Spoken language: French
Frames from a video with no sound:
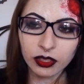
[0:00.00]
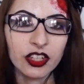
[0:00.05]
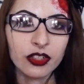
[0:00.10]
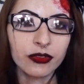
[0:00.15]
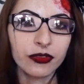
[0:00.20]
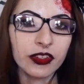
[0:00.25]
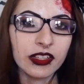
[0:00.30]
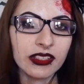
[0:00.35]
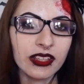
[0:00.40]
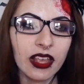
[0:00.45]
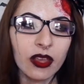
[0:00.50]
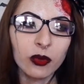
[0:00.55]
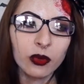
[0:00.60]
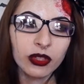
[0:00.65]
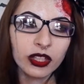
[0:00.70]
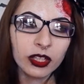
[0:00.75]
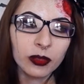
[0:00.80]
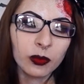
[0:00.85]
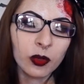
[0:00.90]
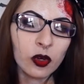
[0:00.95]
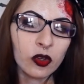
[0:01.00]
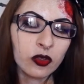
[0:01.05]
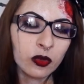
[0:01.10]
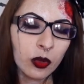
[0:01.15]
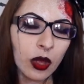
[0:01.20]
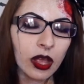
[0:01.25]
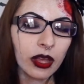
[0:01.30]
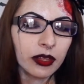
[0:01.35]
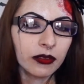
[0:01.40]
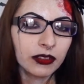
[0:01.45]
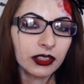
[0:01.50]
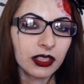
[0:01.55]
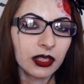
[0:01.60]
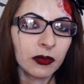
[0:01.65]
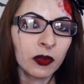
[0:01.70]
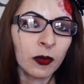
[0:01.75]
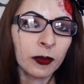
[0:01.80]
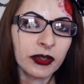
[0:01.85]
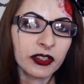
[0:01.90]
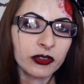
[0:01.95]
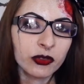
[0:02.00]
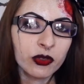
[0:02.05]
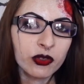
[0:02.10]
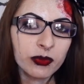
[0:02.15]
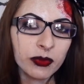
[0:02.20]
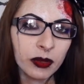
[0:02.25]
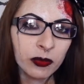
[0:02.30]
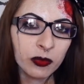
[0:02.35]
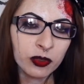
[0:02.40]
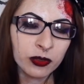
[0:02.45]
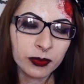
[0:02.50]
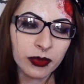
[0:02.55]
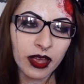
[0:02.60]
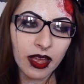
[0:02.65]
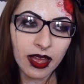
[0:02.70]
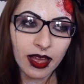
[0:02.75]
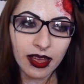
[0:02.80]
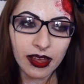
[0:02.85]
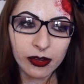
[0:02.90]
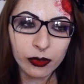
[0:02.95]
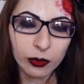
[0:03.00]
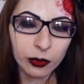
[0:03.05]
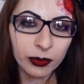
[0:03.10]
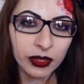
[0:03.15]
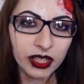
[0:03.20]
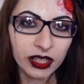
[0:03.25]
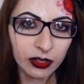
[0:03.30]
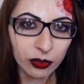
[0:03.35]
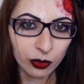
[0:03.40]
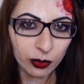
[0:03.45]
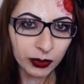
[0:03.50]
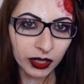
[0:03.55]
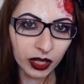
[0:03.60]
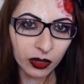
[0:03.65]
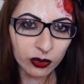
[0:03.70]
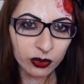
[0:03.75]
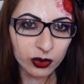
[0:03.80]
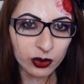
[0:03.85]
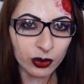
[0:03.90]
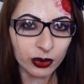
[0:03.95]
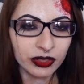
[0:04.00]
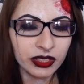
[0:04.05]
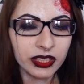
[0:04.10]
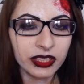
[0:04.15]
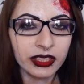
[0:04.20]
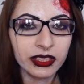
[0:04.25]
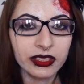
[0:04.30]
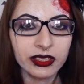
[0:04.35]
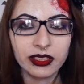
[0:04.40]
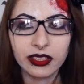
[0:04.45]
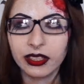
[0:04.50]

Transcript: Je fais ça uniquement le soir évidemment parce que je m'amuse pas à allumer les lumières en journée.